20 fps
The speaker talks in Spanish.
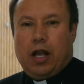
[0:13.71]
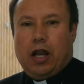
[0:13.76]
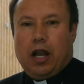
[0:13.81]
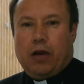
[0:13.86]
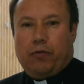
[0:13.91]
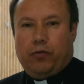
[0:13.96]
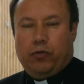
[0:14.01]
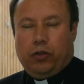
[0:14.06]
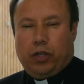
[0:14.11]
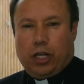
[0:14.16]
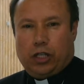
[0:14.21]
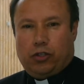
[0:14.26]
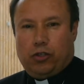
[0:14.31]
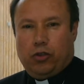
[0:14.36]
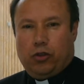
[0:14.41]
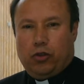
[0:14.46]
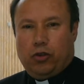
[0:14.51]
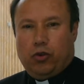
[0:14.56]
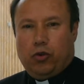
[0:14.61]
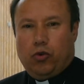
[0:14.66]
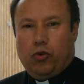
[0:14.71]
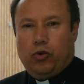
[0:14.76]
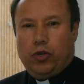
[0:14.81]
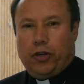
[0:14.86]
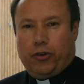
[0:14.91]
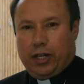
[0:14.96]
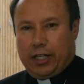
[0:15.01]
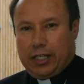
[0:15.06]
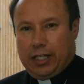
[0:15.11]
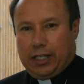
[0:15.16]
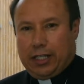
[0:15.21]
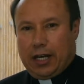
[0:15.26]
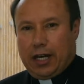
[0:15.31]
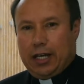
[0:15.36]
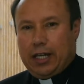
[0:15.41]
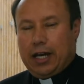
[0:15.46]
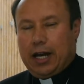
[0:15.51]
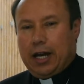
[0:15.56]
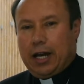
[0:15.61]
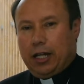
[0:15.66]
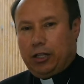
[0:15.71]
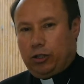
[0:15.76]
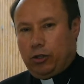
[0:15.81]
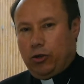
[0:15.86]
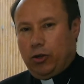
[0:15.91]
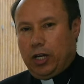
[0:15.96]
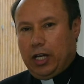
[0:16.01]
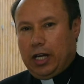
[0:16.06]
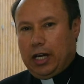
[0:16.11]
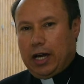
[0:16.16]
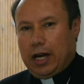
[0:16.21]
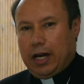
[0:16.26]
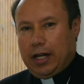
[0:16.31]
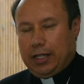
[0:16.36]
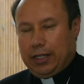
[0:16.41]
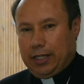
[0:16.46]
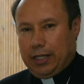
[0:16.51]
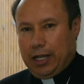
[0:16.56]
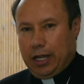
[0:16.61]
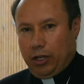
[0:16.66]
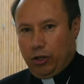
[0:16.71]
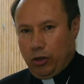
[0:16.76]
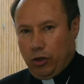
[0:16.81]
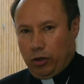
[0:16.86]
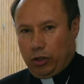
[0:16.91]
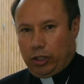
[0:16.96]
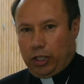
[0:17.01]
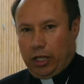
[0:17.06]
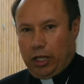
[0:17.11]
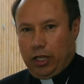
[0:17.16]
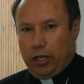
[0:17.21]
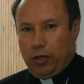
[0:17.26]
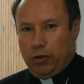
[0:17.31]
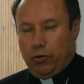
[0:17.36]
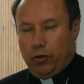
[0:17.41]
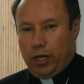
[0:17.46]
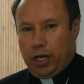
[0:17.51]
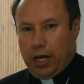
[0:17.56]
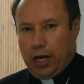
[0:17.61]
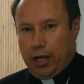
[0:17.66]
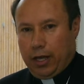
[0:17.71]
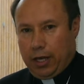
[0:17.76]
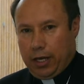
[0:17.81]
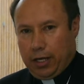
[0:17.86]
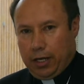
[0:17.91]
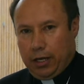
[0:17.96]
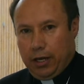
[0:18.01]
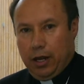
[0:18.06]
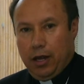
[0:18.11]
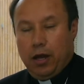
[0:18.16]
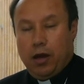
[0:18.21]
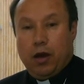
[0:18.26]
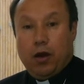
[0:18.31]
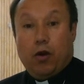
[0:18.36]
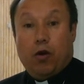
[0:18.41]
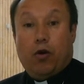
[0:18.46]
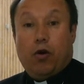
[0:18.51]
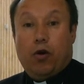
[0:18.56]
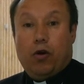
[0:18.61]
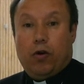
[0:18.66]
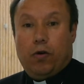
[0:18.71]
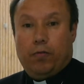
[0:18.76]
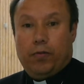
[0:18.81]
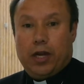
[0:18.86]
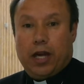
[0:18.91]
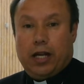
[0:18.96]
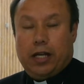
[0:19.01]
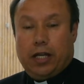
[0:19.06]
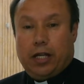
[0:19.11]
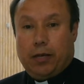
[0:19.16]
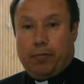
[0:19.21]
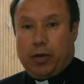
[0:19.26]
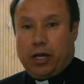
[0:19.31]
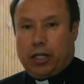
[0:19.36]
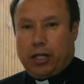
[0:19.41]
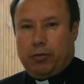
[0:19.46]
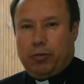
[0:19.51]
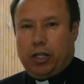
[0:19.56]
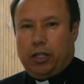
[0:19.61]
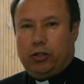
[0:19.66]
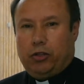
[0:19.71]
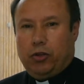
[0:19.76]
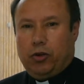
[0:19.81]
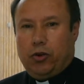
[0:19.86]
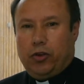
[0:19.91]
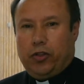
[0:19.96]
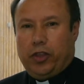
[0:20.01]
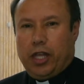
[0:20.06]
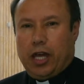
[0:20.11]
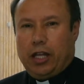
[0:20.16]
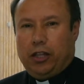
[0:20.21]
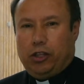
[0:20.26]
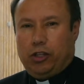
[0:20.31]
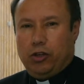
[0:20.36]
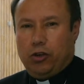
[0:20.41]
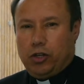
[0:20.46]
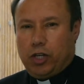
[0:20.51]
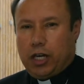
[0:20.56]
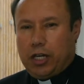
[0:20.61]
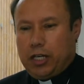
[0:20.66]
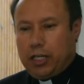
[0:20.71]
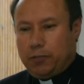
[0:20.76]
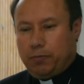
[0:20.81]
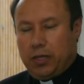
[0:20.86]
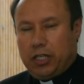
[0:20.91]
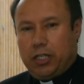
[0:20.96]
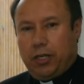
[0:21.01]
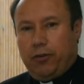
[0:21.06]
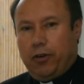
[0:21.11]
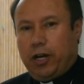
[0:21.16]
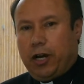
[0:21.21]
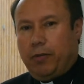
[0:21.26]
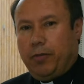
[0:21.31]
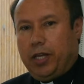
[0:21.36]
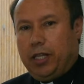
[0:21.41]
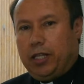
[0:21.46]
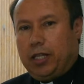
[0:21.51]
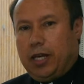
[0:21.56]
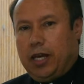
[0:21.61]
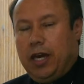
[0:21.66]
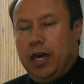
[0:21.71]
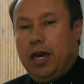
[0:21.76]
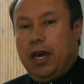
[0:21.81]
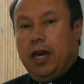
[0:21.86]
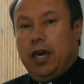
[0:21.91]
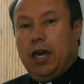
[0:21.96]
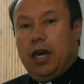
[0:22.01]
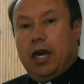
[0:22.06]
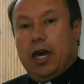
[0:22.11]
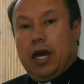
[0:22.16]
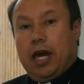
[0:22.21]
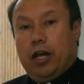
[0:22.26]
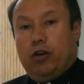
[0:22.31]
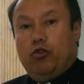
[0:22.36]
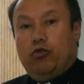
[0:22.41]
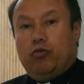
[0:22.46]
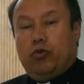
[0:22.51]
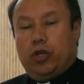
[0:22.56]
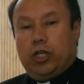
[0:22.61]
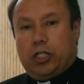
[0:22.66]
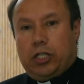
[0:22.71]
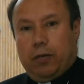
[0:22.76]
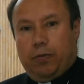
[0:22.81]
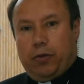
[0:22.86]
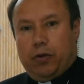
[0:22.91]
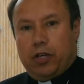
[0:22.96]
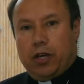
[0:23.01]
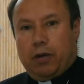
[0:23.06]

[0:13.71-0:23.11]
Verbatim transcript: la Fundación Universitaria Católica del Norte, ubicada en Colombia, en el departamento de Antioquia y específicamente en un municipio